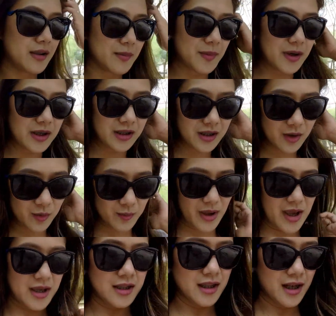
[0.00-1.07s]
Ipakita yung
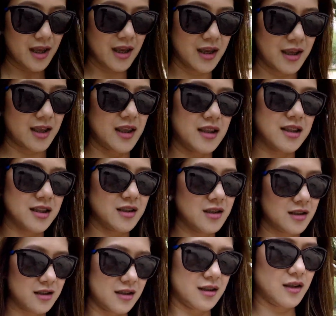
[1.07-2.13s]
bahay nila and
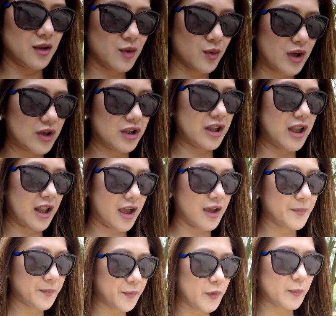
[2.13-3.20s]
yung ano nila,
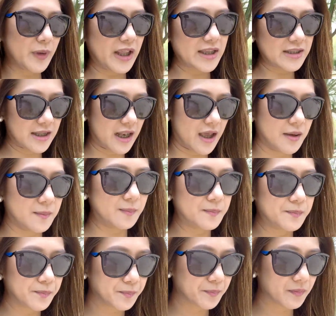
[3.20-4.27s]
yung place nila.
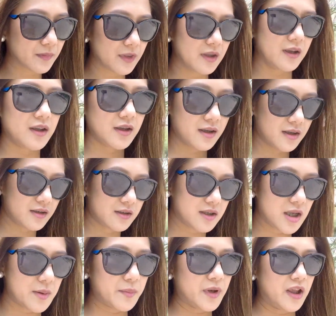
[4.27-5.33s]

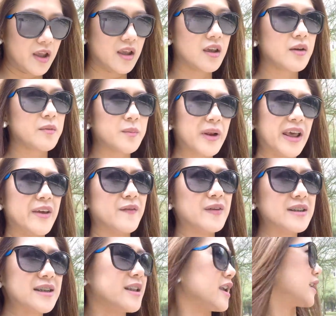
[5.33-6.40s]
Syempre,
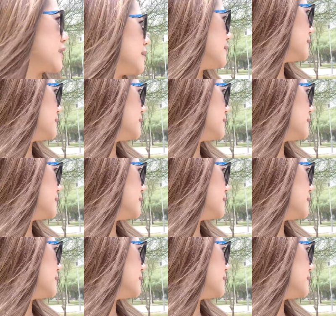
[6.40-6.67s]
privacy din.